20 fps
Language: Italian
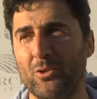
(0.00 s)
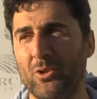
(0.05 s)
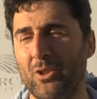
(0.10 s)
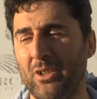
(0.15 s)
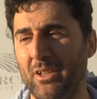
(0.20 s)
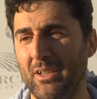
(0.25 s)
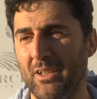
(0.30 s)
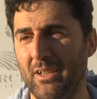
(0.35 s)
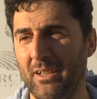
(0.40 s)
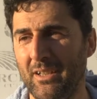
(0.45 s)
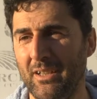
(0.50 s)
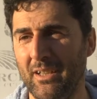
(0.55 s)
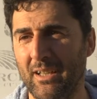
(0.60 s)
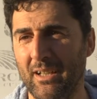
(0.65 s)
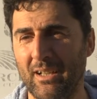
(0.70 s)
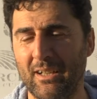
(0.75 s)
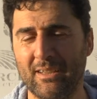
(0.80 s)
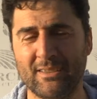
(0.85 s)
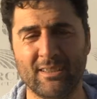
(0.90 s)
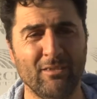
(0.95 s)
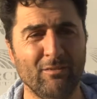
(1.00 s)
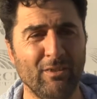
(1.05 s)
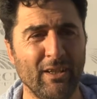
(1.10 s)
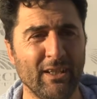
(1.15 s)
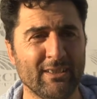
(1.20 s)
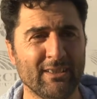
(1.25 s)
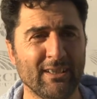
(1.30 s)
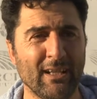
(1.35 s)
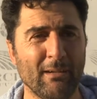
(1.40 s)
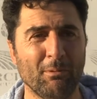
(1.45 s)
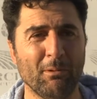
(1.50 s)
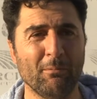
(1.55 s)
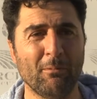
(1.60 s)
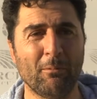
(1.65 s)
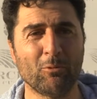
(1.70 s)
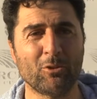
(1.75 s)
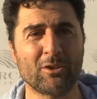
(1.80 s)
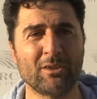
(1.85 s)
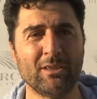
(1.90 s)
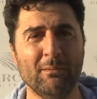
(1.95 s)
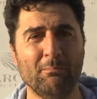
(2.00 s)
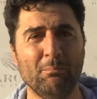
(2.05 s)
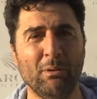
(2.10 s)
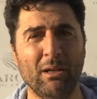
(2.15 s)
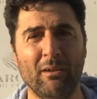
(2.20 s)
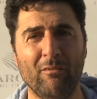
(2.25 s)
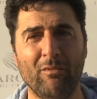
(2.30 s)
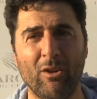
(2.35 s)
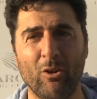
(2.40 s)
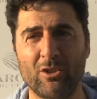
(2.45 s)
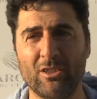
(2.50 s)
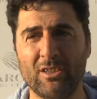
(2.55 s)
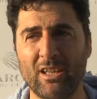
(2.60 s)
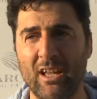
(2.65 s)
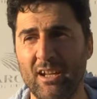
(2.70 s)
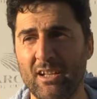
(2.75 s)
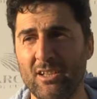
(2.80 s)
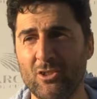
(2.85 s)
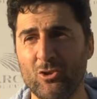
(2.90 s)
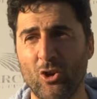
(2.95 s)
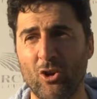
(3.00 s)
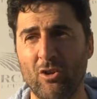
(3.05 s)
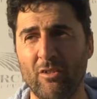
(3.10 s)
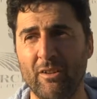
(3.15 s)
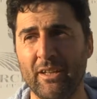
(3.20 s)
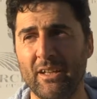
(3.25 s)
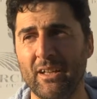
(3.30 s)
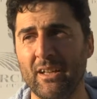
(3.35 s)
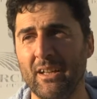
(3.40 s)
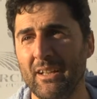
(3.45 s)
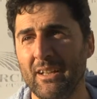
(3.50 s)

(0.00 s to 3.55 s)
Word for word: noi era la salvezza il primo possibile, valorizzare i giovani.